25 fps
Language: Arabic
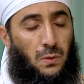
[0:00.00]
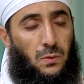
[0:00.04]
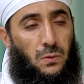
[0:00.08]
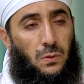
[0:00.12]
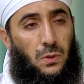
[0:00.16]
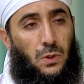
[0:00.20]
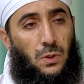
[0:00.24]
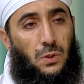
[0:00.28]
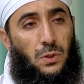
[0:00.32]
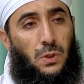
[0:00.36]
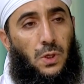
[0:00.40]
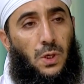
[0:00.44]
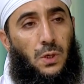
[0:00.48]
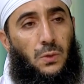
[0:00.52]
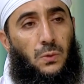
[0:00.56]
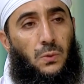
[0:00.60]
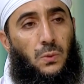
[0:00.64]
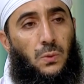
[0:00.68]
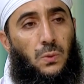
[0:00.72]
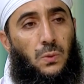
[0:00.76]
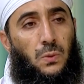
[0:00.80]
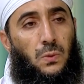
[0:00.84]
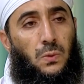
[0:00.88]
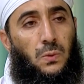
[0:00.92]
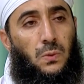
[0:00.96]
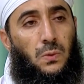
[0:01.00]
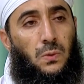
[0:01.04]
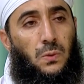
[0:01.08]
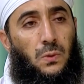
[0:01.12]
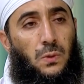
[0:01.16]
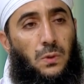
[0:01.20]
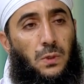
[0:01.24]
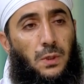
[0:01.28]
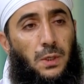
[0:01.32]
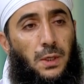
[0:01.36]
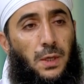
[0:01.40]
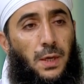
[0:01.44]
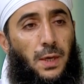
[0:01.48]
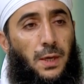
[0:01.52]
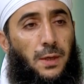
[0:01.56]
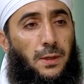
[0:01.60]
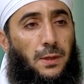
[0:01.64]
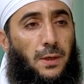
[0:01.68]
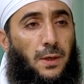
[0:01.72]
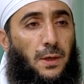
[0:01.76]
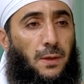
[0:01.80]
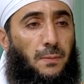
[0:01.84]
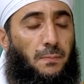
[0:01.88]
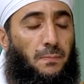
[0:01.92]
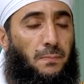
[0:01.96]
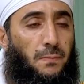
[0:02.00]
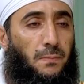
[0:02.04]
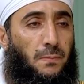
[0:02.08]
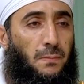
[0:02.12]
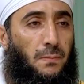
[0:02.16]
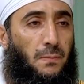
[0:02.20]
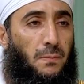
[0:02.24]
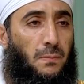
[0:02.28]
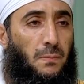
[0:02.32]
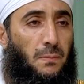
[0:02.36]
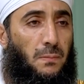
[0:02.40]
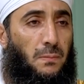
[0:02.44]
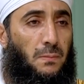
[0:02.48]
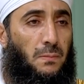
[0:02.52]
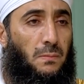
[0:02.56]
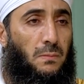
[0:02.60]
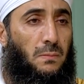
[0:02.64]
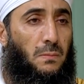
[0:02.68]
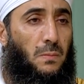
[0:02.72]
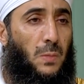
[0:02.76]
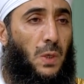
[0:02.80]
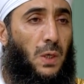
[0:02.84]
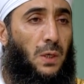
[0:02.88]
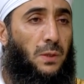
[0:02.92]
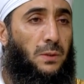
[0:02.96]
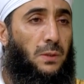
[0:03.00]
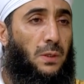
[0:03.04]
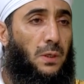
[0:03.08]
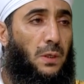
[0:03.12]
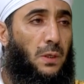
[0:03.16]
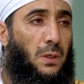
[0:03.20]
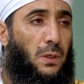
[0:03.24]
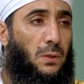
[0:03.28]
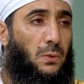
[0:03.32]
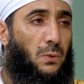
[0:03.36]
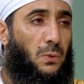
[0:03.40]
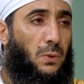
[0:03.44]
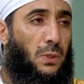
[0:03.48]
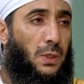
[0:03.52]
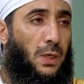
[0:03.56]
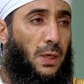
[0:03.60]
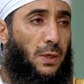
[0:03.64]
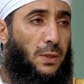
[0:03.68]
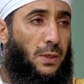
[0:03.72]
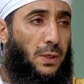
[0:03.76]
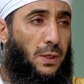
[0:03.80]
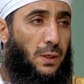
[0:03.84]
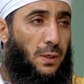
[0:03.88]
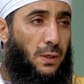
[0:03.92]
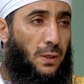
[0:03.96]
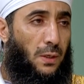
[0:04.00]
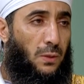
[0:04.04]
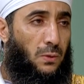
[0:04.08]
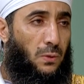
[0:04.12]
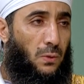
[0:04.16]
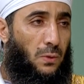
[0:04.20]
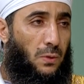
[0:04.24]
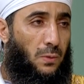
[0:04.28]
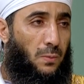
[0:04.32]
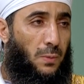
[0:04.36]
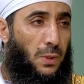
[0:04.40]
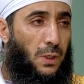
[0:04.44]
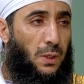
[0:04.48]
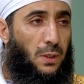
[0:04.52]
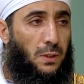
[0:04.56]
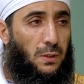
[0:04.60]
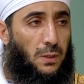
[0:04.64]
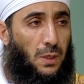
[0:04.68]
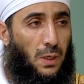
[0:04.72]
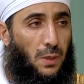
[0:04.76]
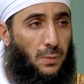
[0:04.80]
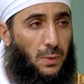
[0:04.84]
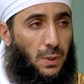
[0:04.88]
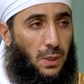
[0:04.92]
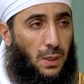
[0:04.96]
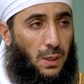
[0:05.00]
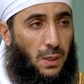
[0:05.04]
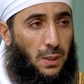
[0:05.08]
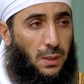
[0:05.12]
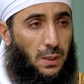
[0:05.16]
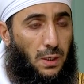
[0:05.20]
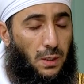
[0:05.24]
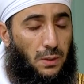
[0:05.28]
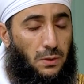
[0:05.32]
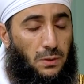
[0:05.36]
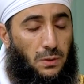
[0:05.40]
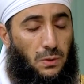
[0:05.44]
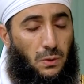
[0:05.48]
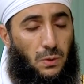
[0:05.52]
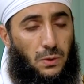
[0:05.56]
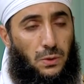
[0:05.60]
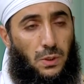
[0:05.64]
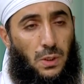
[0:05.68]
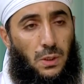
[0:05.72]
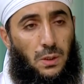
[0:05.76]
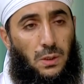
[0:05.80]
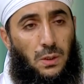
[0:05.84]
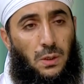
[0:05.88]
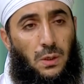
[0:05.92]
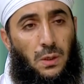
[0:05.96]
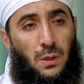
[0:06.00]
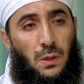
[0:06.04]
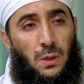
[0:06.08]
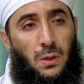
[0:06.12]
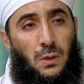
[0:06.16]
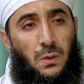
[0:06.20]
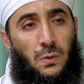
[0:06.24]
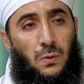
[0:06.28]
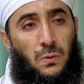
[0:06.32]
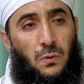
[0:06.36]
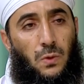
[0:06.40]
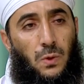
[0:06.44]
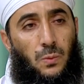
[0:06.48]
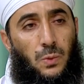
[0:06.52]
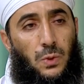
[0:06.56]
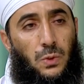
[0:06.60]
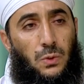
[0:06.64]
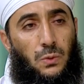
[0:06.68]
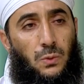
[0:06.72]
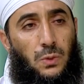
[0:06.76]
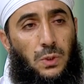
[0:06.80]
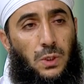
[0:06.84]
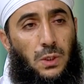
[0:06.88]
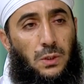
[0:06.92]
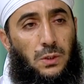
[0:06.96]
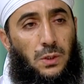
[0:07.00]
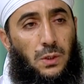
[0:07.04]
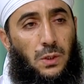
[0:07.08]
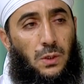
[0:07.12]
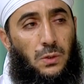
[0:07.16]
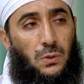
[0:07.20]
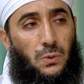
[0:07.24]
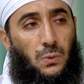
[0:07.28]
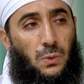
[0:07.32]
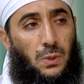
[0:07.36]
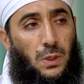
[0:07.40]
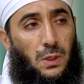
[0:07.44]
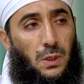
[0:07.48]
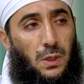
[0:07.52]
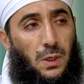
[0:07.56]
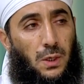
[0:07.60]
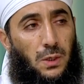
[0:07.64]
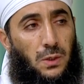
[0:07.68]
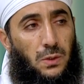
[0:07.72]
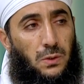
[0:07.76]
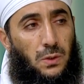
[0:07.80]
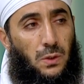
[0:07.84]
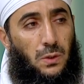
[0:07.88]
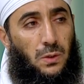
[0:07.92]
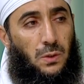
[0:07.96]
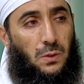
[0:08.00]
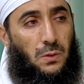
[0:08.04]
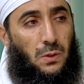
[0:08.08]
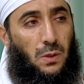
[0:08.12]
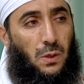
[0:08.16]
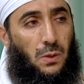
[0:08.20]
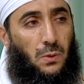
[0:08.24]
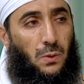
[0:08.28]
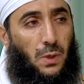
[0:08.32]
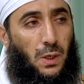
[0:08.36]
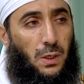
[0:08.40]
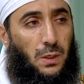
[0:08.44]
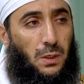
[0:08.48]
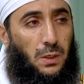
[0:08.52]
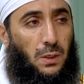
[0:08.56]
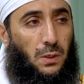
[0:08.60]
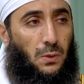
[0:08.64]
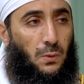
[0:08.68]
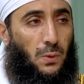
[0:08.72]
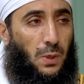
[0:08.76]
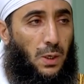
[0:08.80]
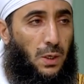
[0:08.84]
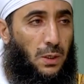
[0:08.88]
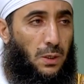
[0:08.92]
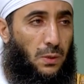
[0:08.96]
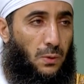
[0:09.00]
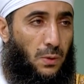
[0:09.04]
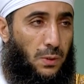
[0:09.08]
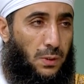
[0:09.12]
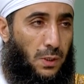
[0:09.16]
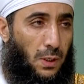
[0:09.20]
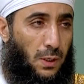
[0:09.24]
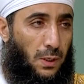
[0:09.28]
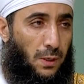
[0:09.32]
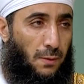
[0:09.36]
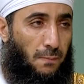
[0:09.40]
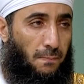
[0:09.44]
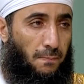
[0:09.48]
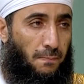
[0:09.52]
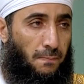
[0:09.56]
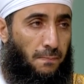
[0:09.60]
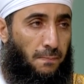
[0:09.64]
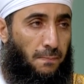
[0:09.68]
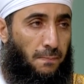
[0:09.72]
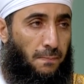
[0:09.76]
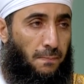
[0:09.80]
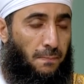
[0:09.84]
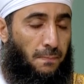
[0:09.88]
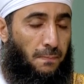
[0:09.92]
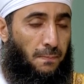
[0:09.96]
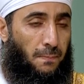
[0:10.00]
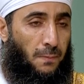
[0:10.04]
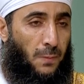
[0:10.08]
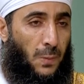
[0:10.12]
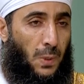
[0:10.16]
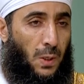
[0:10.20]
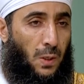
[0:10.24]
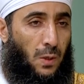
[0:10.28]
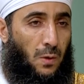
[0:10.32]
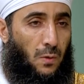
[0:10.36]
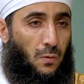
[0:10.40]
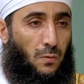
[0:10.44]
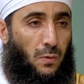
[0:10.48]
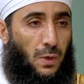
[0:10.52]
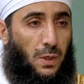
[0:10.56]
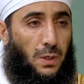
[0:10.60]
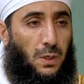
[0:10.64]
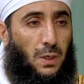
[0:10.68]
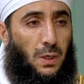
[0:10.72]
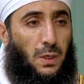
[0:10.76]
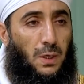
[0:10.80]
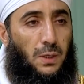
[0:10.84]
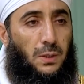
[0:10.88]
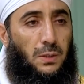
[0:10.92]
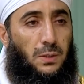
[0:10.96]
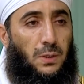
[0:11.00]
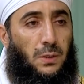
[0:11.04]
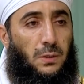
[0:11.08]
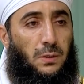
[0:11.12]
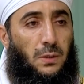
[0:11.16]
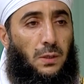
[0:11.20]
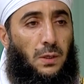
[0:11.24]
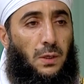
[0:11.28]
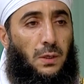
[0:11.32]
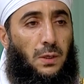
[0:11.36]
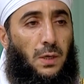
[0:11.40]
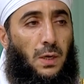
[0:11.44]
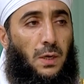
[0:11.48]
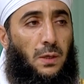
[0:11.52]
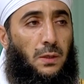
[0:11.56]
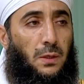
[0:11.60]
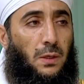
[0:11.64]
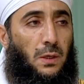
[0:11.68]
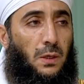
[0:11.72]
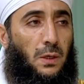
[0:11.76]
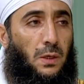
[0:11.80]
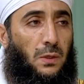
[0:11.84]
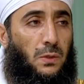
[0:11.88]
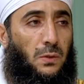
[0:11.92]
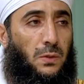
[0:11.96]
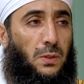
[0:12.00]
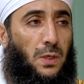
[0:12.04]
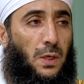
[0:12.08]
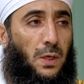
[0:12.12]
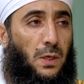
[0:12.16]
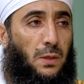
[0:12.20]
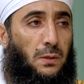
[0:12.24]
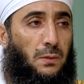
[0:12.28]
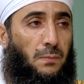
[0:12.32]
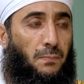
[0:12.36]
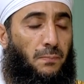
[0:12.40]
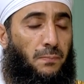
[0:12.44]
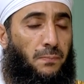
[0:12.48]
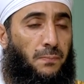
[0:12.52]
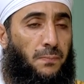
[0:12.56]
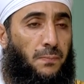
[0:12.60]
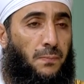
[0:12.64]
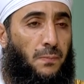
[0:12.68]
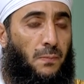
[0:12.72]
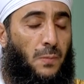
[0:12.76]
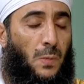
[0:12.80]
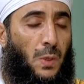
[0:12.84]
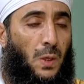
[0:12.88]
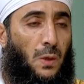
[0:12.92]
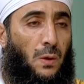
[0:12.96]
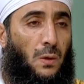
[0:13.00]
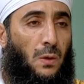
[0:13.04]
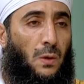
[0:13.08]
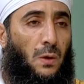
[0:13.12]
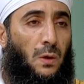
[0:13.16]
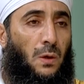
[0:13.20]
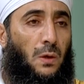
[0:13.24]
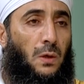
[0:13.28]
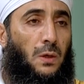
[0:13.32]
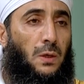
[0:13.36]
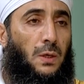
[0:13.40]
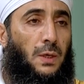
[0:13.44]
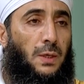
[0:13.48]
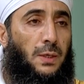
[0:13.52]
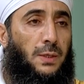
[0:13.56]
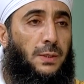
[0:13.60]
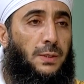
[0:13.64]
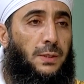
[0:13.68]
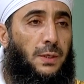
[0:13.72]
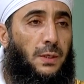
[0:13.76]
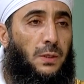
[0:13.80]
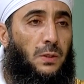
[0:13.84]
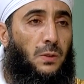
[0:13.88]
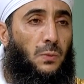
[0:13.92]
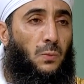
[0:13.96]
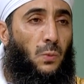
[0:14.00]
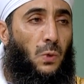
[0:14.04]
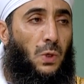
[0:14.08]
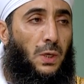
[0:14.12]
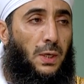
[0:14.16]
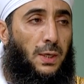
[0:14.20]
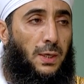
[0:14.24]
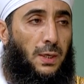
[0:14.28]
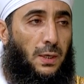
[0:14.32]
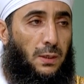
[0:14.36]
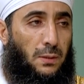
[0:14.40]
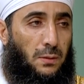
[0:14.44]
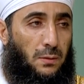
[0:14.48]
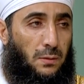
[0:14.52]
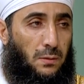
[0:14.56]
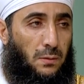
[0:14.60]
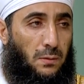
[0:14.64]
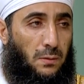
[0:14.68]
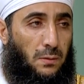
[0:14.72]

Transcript: تشهد لهذا ادله كثيره من كتاب الله عز وجل ومن سنه رسول الله صلى الله عليه واله وسلم عليه الصلاه والسلام فهي ليست اي هذه الاجساد ليست ملكا